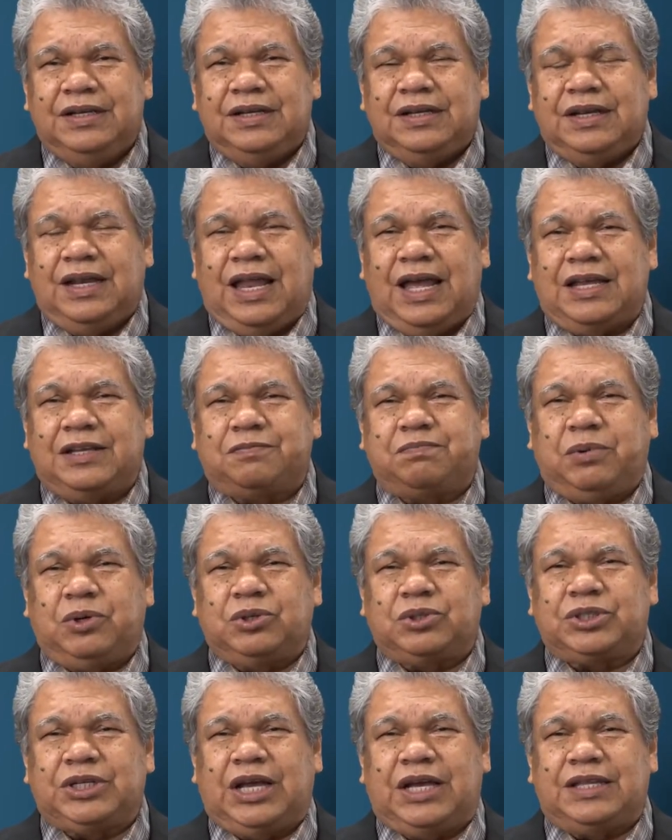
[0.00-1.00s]
La
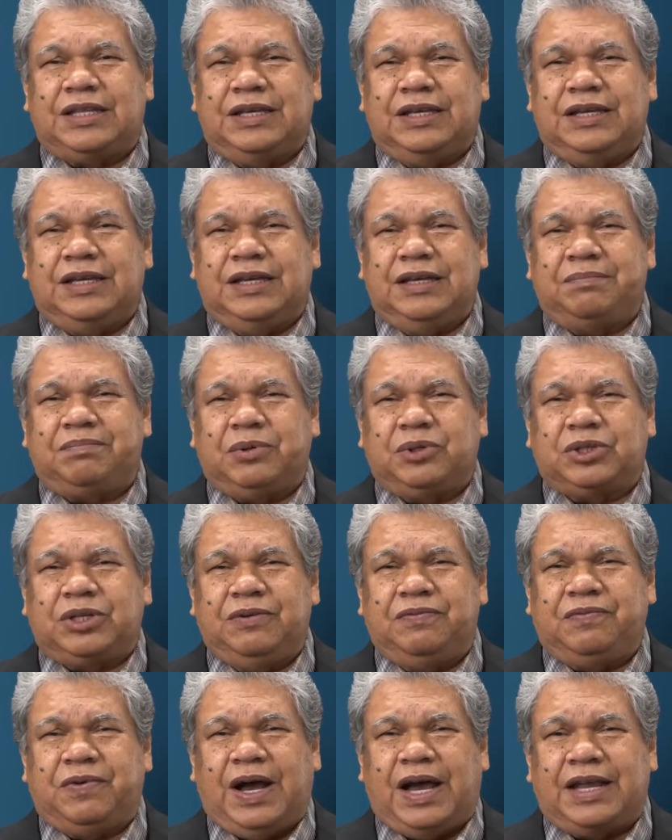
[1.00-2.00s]
esposa de
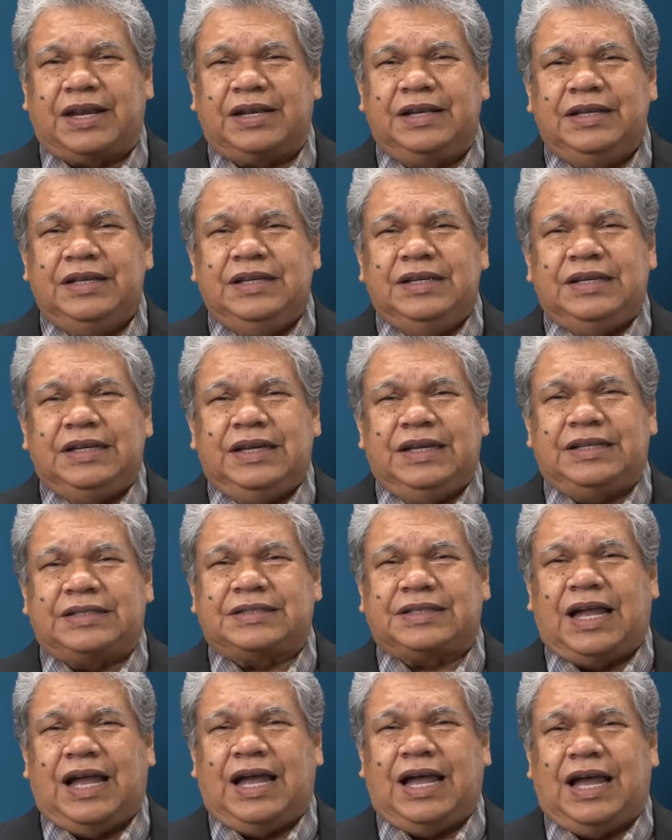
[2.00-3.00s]
Potifar
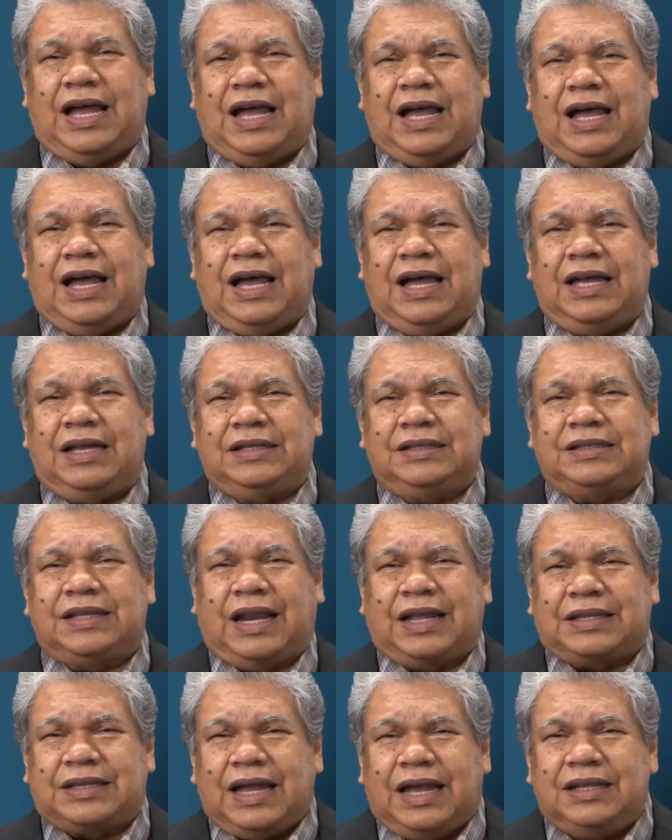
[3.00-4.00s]
está
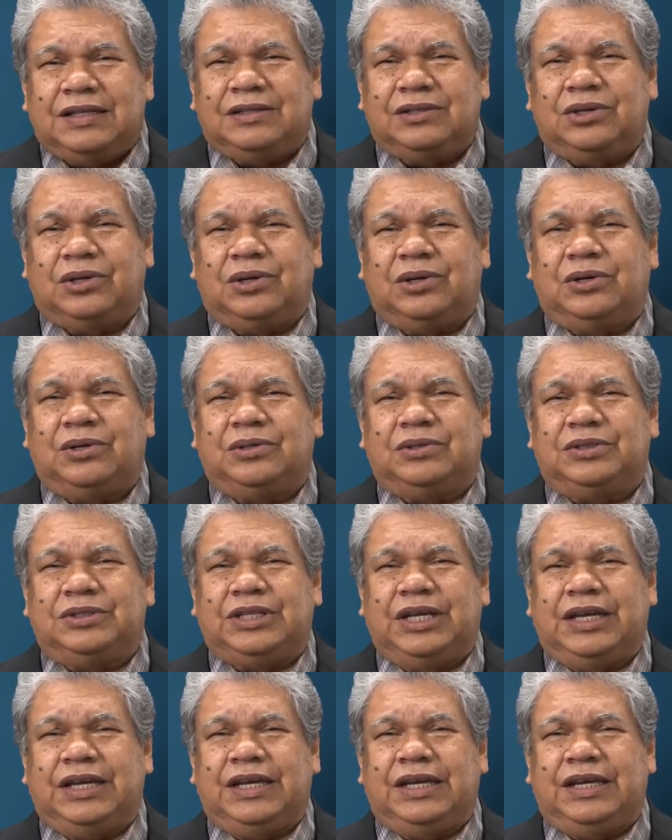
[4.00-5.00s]
tratando
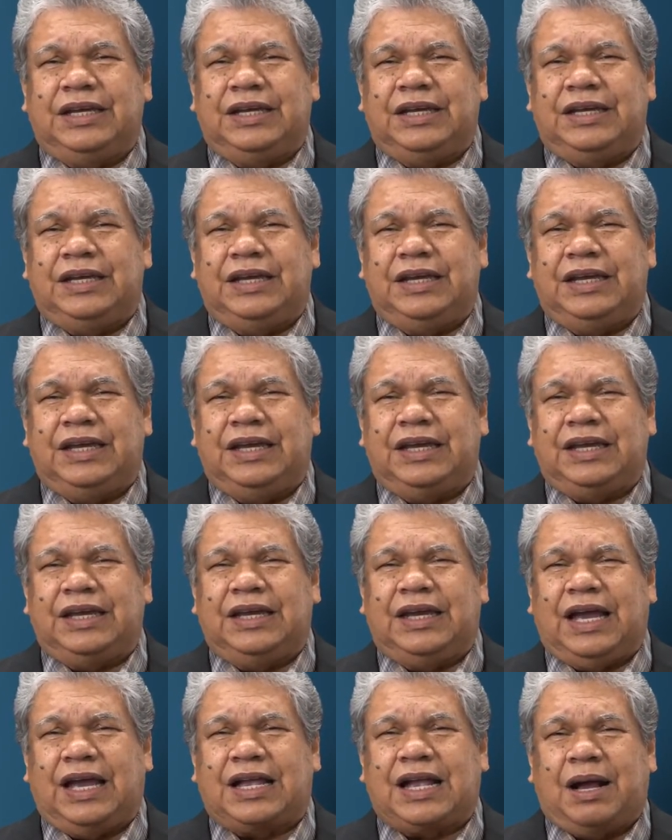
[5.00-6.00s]
de
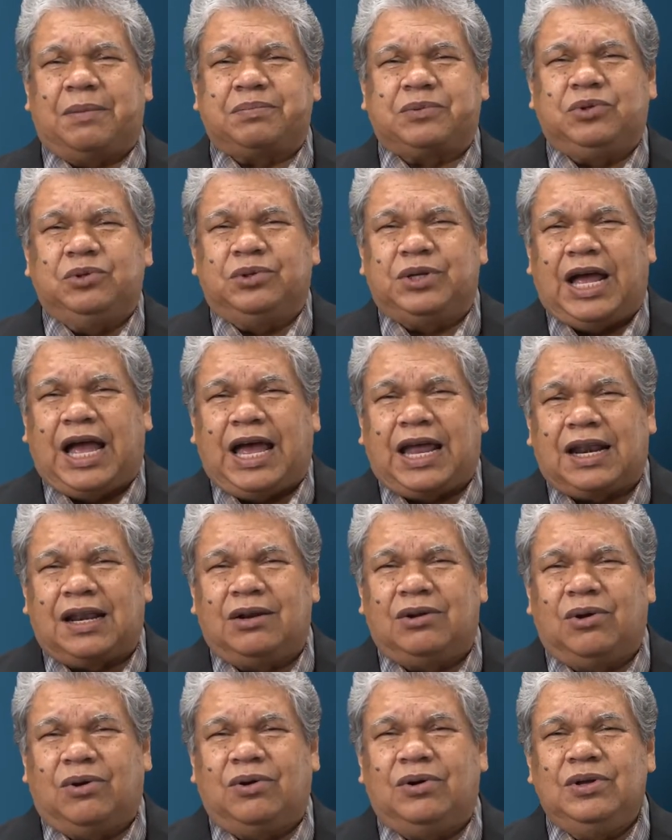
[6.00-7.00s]
eh,
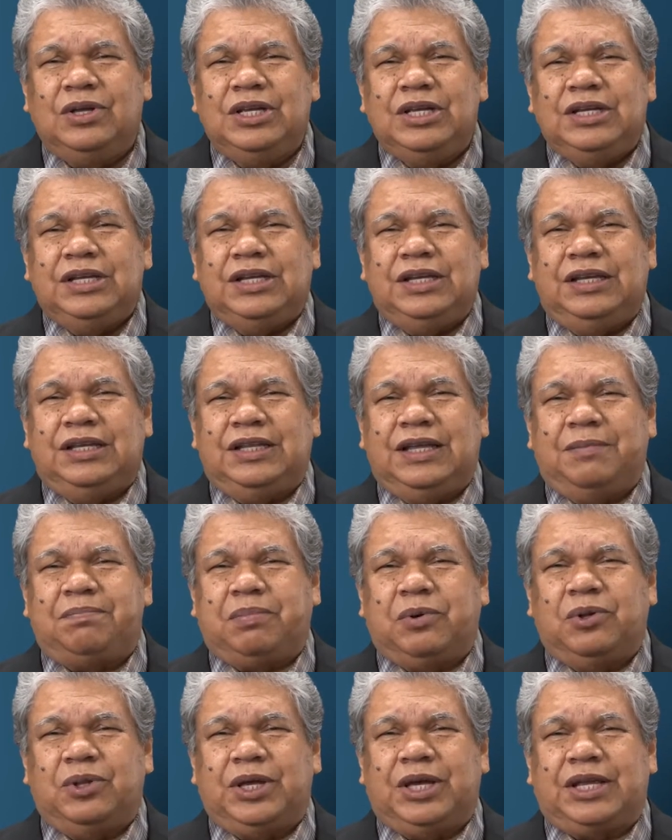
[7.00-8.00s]
capturarlo y de
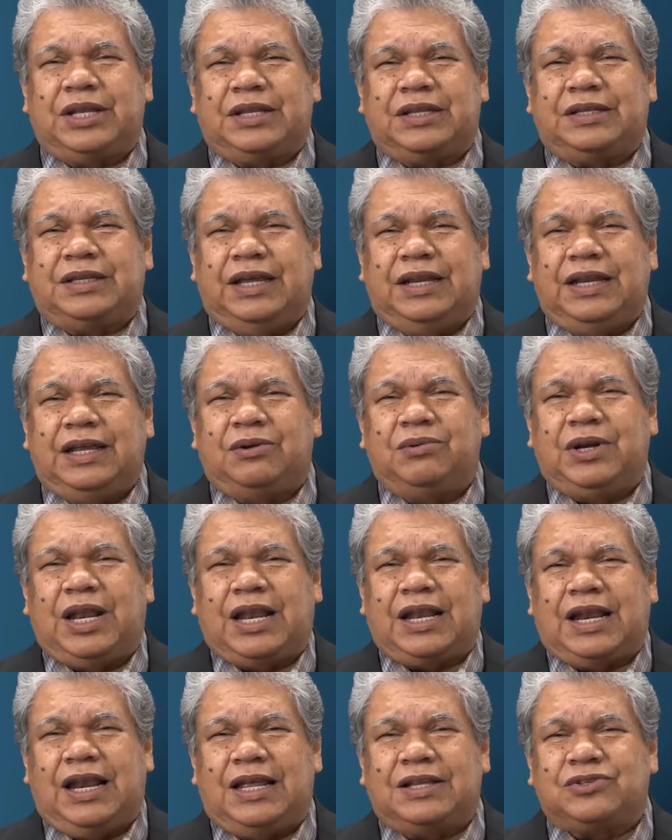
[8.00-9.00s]
poder tener una
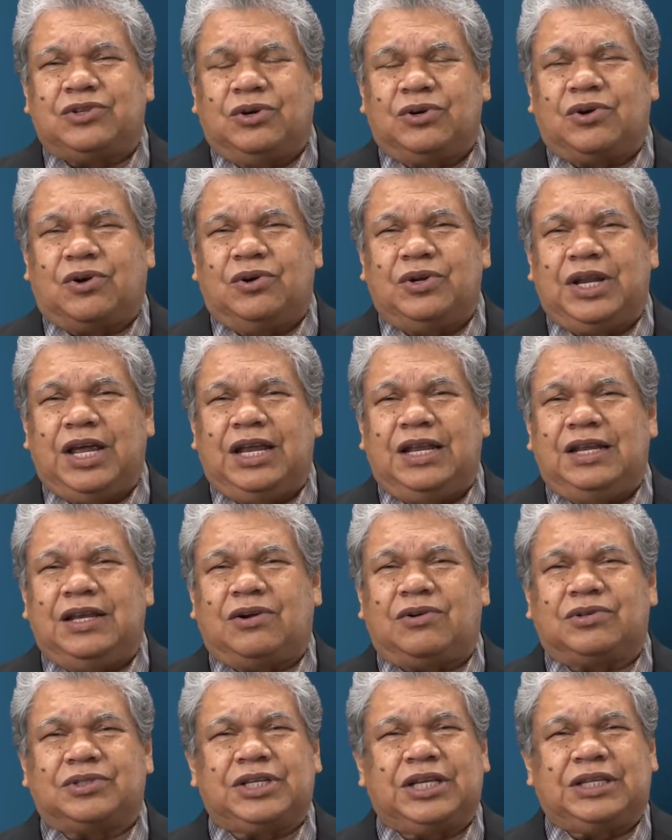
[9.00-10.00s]
relación con él y
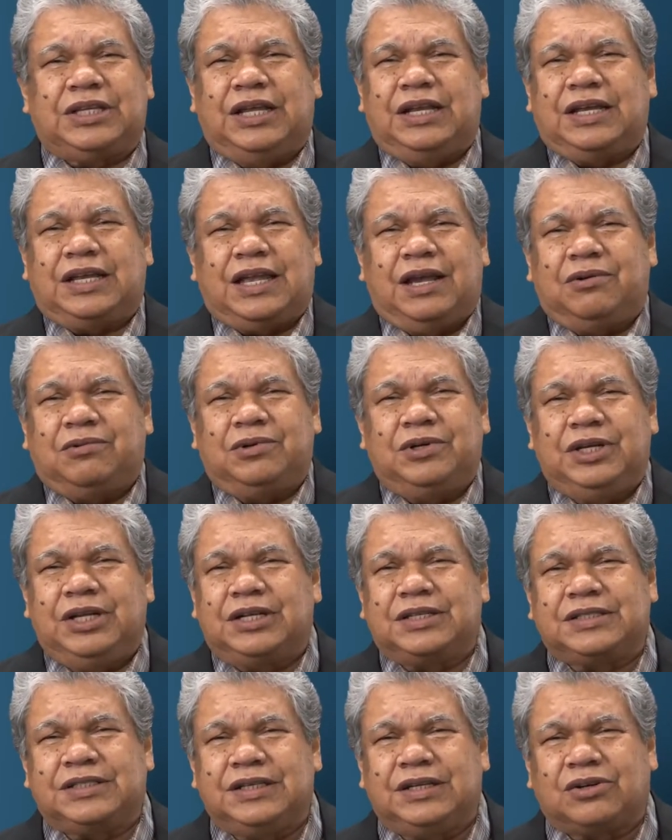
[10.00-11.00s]
José tiene que
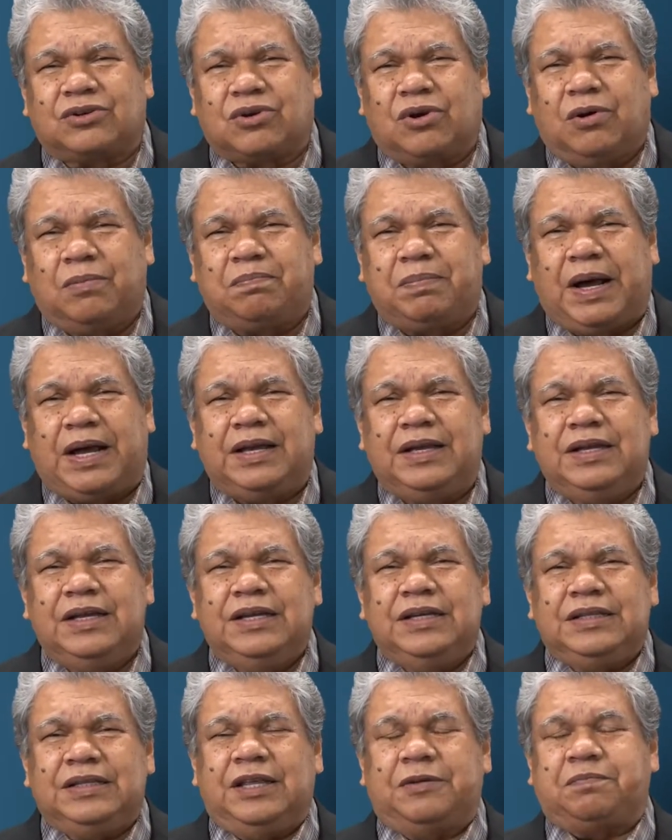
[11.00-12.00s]
huir sin ropa,
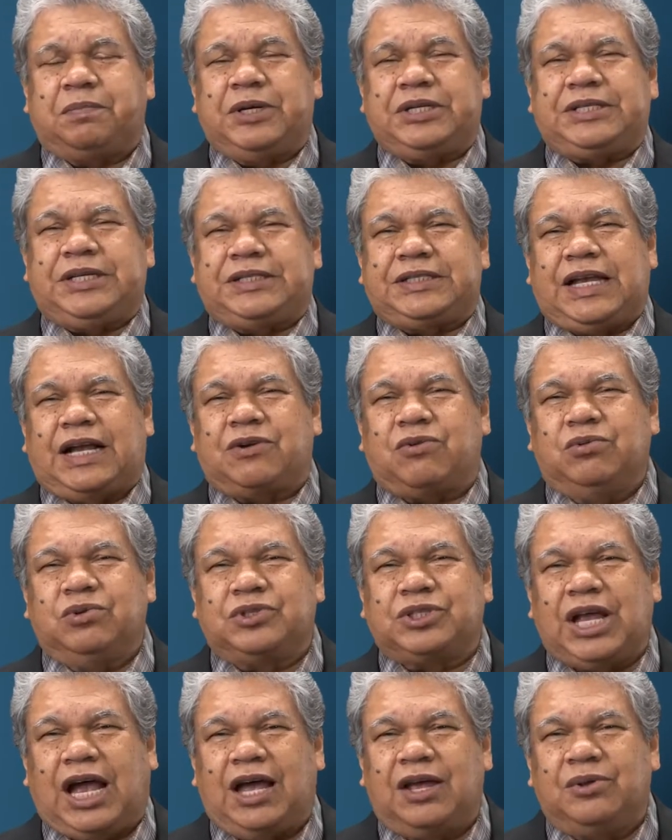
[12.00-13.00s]
después es
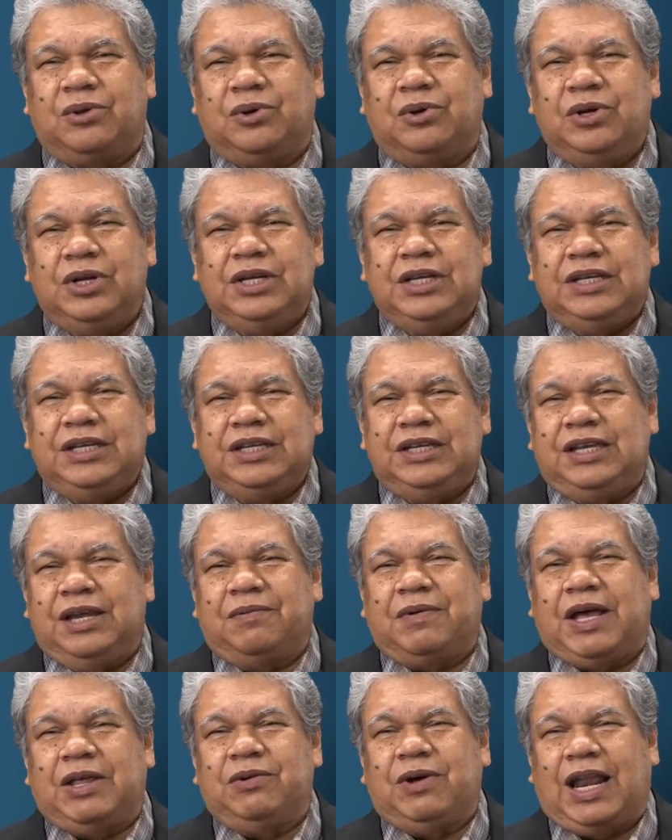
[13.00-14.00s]
acusado y
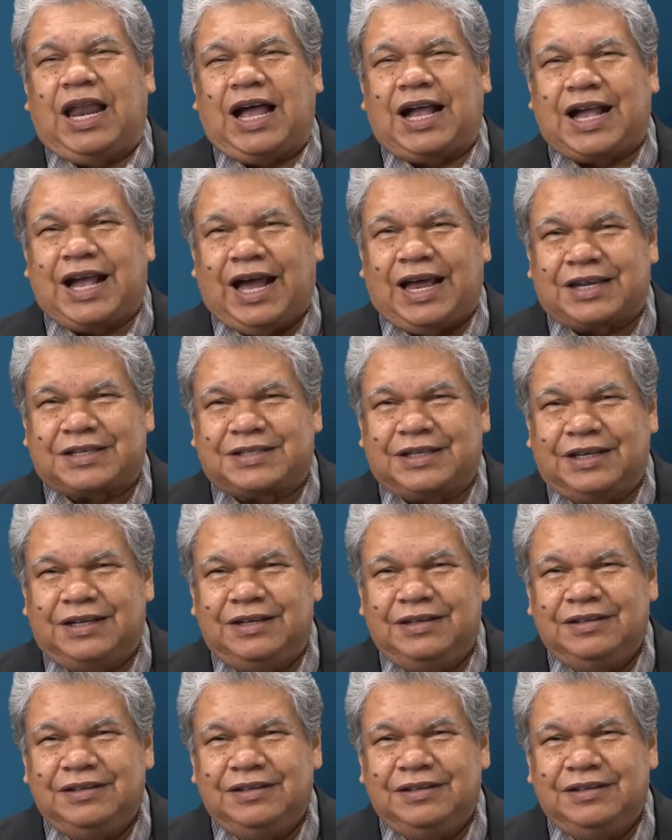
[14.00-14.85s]
llevado a la cárcel.